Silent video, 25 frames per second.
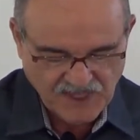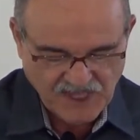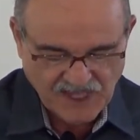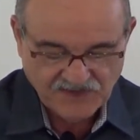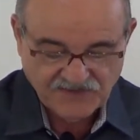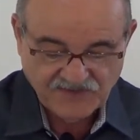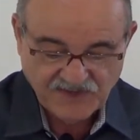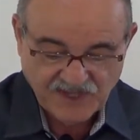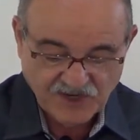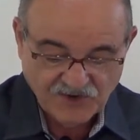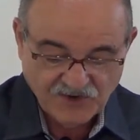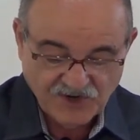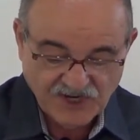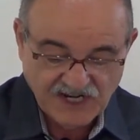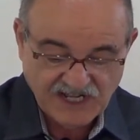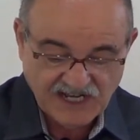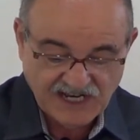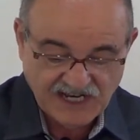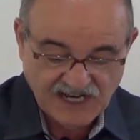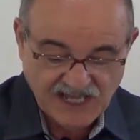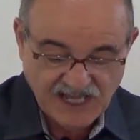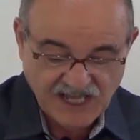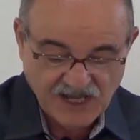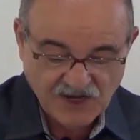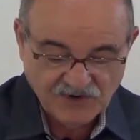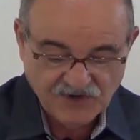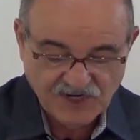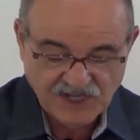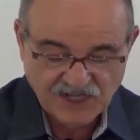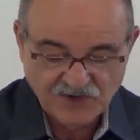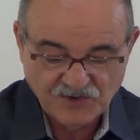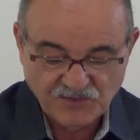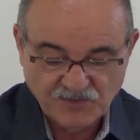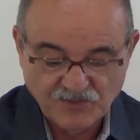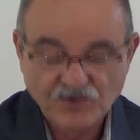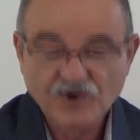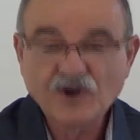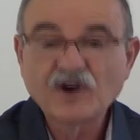A senhora Laura e
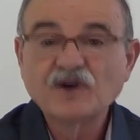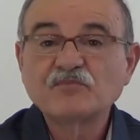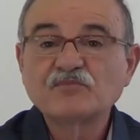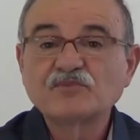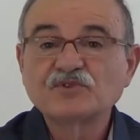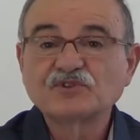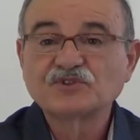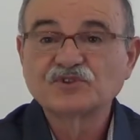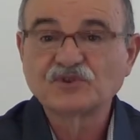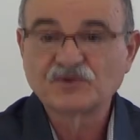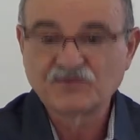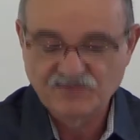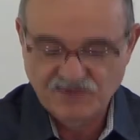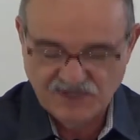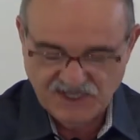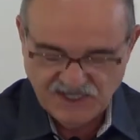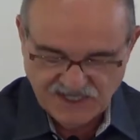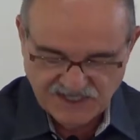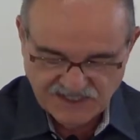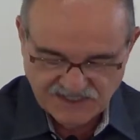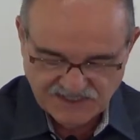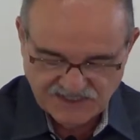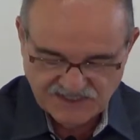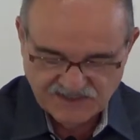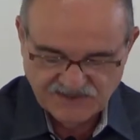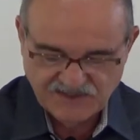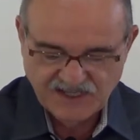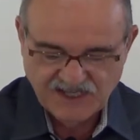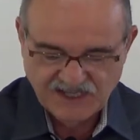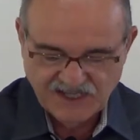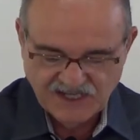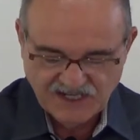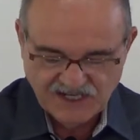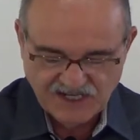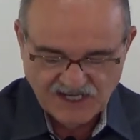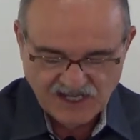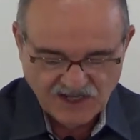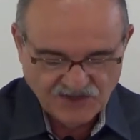o próprio Tobias
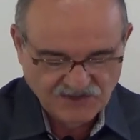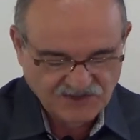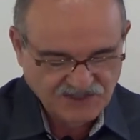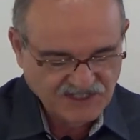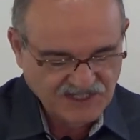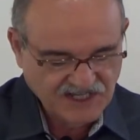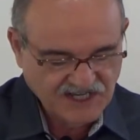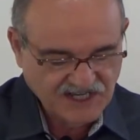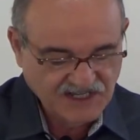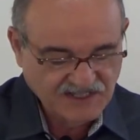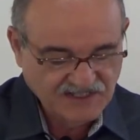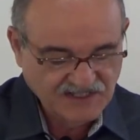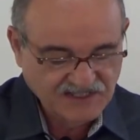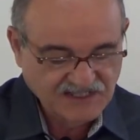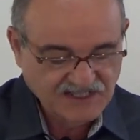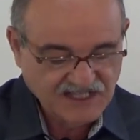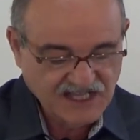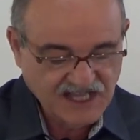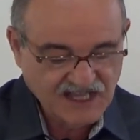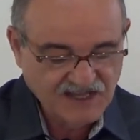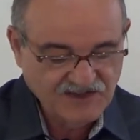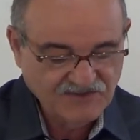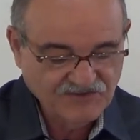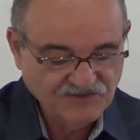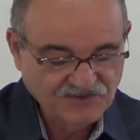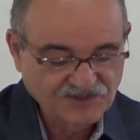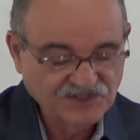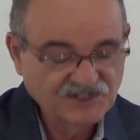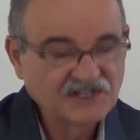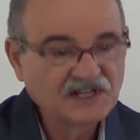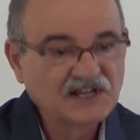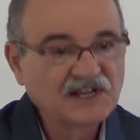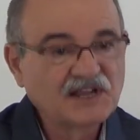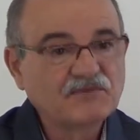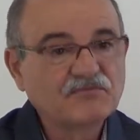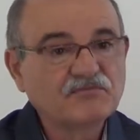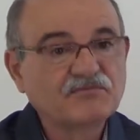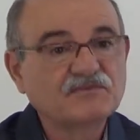não se cansavam de,
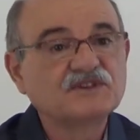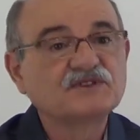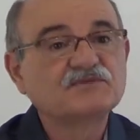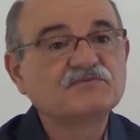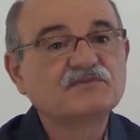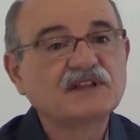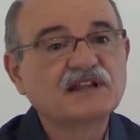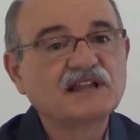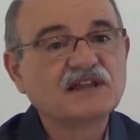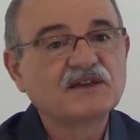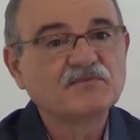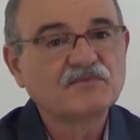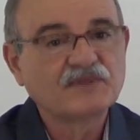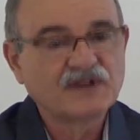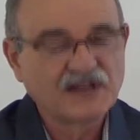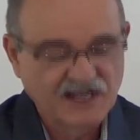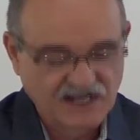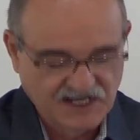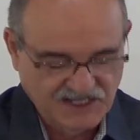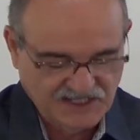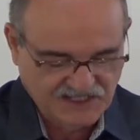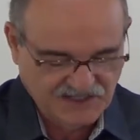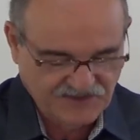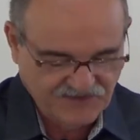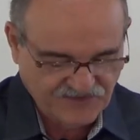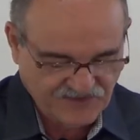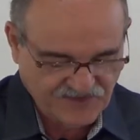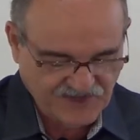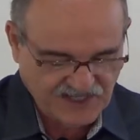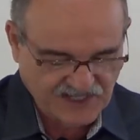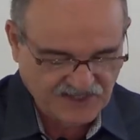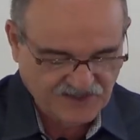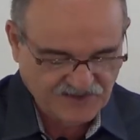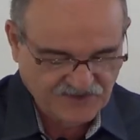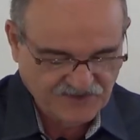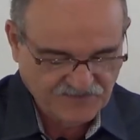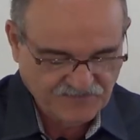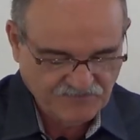de me lembrar esse
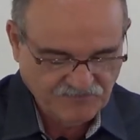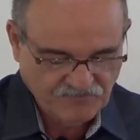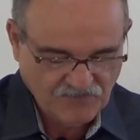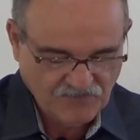fato.